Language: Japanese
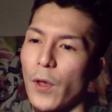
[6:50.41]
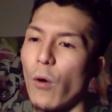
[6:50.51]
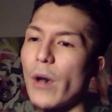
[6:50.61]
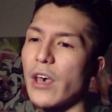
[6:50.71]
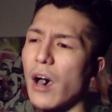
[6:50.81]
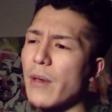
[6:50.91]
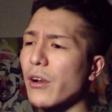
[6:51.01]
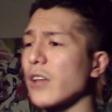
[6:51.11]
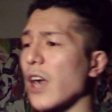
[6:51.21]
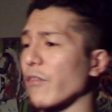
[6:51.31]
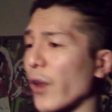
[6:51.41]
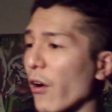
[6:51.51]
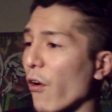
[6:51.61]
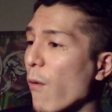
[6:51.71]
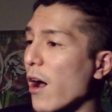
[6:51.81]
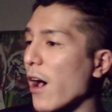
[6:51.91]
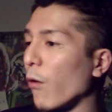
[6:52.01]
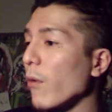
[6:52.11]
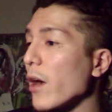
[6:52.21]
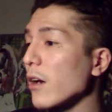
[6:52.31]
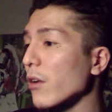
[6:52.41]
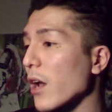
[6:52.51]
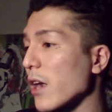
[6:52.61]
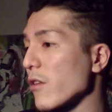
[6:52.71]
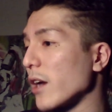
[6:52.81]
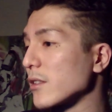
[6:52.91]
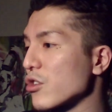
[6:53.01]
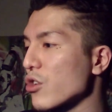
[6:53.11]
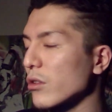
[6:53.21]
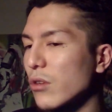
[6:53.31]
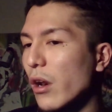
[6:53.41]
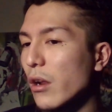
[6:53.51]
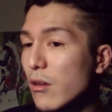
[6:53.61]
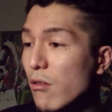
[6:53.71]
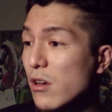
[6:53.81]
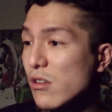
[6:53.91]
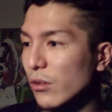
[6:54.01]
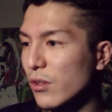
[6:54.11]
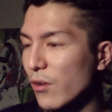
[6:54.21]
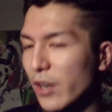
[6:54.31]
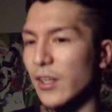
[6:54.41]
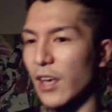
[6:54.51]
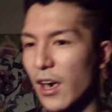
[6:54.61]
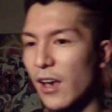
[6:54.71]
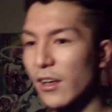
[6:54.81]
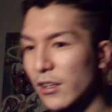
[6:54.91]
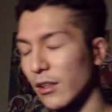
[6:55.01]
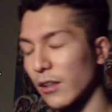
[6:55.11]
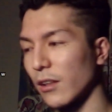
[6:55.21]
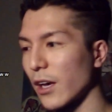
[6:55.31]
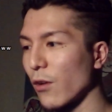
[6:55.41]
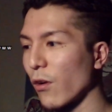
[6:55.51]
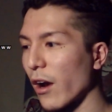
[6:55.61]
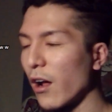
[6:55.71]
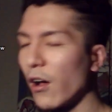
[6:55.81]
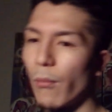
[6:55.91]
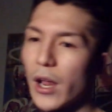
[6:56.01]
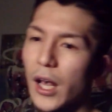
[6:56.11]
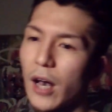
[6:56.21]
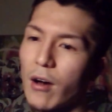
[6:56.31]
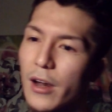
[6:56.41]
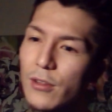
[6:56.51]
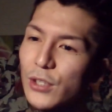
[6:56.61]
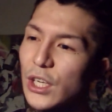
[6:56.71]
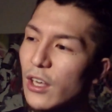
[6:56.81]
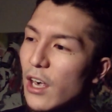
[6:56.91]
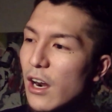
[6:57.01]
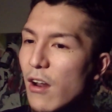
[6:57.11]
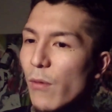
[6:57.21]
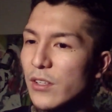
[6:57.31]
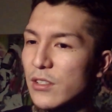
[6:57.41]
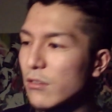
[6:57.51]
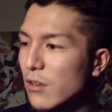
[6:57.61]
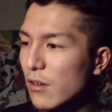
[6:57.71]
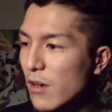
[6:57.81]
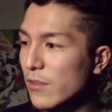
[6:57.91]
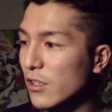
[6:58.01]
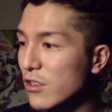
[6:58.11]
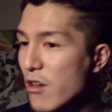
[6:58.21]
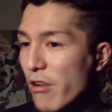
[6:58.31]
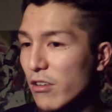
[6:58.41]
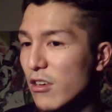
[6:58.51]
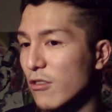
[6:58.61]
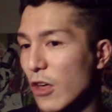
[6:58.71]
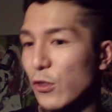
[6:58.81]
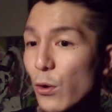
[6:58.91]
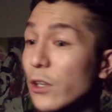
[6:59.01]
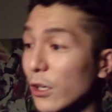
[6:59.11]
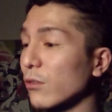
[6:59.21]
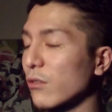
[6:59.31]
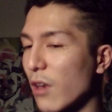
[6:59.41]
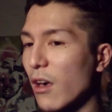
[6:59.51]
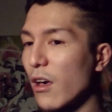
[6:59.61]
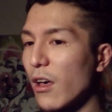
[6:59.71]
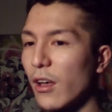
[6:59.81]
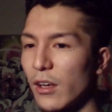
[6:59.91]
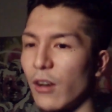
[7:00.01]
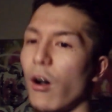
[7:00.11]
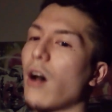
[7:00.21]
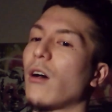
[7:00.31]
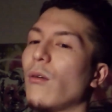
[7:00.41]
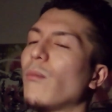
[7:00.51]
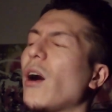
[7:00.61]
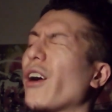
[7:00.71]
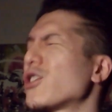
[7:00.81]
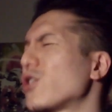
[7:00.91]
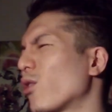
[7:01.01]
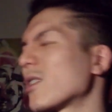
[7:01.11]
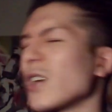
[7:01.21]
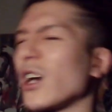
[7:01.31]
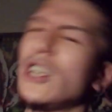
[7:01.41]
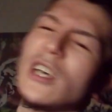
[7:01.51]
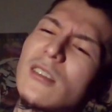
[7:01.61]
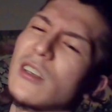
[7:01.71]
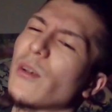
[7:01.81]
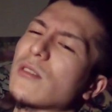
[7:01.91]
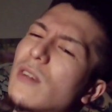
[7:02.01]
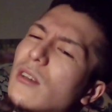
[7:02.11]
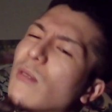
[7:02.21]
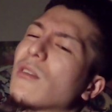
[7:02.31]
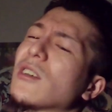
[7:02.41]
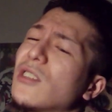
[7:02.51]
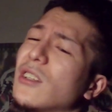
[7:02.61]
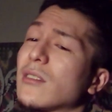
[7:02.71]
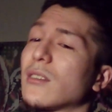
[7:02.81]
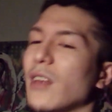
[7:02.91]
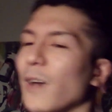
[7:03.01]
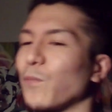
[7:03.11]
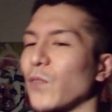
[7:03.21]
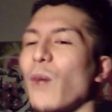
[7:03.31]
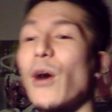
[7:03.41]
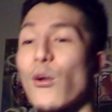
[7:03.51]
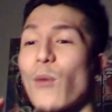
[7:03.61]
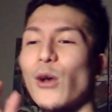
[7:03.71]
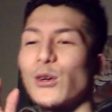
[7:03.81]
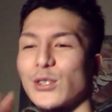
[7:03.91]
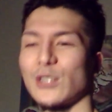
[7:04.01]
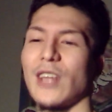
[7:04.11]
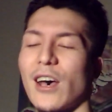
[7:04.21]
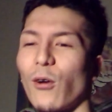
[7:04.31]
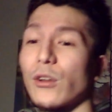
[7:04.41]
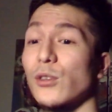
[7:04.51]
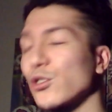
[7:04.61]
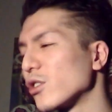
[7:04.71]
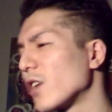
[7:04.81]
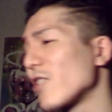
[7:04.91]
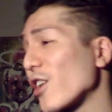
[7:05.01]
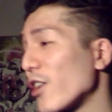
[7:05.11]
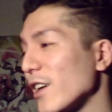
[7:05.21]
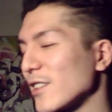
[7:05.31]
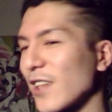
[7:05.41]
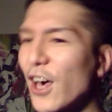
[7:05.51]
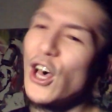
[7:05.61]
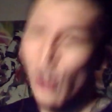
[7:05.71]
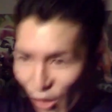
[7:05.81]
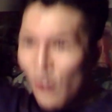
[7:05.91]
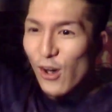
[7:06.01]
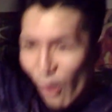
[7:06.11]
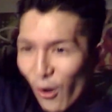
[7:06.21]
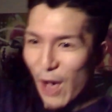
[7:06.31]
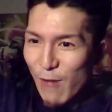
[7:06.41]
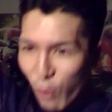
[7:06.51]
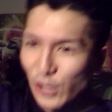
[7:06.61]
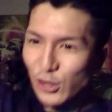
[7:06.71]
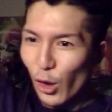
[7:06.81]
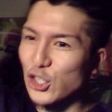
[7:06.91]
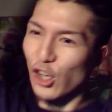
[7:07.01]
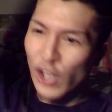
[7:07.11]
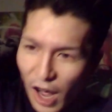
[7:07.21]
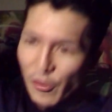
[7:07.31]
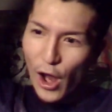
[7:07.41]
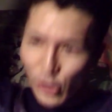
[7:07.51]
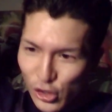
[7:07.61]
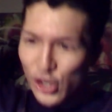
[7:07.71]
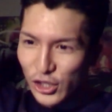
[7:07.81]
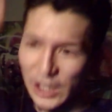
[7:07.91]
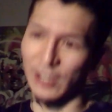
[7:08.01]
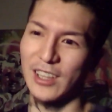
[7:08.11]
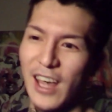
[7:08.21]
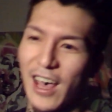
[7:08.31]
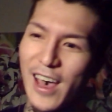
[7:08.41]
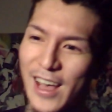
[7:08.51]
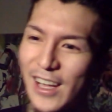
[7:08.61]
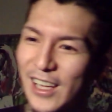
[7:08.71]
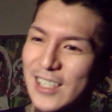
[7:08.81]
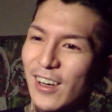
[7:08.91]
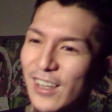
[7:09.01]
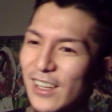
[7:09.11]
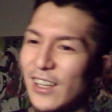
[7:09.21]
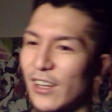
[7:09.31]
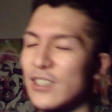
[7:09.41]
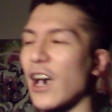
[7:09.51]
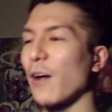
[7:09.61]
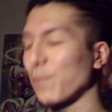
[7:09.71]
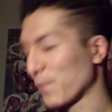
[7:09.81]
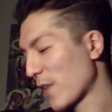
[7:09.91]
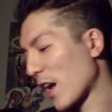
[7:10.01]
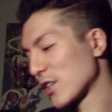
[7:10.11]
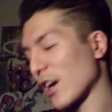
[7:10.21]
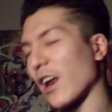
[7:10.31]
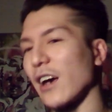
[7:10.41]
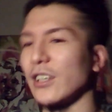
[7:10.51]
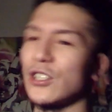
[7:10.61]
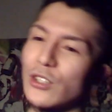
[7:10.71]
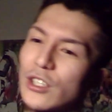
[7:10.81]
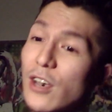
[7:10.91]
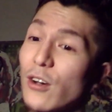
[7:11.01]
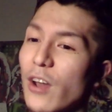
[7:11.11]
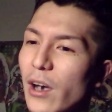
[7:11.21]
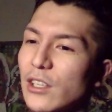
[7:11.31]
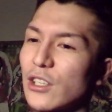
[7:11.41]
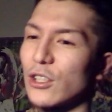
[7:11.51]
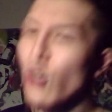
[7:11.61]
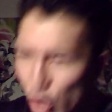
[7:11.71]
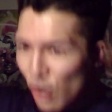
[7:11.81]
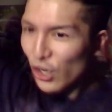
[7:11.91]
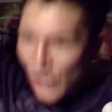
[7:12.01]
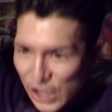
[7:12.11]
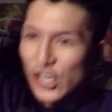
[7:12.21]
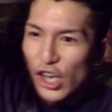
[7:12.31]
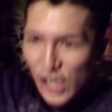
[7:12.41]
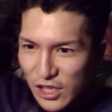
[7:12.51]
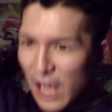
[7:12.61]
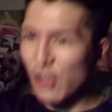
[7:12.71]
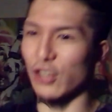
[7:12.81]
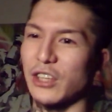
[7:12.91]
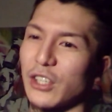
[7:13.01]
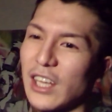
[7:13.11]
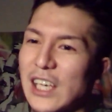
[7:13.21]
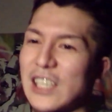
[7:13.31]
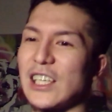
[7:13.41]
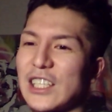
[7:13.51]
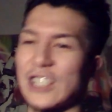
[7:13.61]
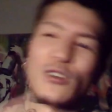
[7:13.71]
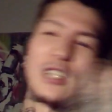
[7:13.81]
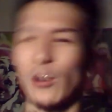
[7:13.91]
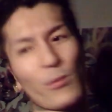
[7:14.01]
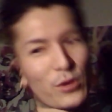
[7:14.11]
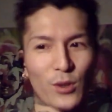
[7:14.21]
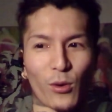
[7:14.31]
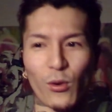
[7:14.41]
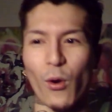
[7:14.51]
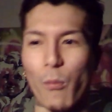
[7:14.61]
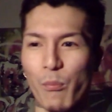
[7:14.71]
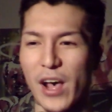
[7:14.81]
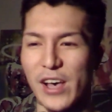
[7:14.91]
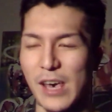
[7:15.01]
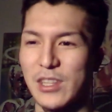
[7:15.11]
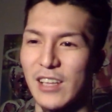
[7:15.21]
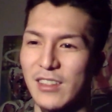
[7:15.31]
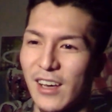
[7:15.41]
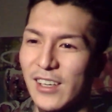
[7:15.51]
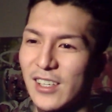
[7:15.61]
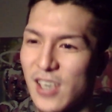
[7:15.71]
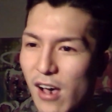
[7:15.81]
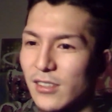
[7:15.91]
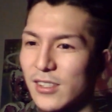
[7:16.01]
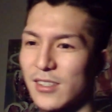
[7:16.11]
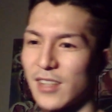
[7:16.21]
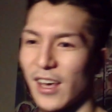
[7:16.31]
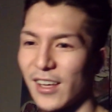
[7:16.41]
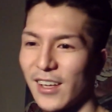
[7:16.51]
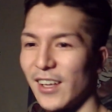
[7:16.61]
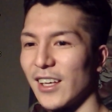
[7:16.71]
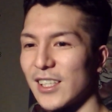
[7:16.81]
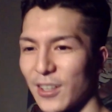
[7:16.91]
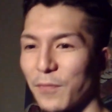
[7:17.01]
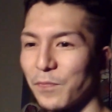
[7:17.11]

お前やめるんやったら、お前、お前ぐらいのやつちゃんと入れてこいよって言われたけん。代表から、お前代わりの人間いるな、お前絶対やめさせてやらんけんなって言われてやっとって、お任してください、いいやいますわ、友達に、つって、まるまるつって、俺と一緒に働かねつって、うん、俺、ポイと一緒に働くって言って、さあ、じゃあ、明日から一緒に出ような毎日、うん、一緒に出るって言って、一日一緒に出て、俺も速攻バーンやめてやった。じゃっつって、そう。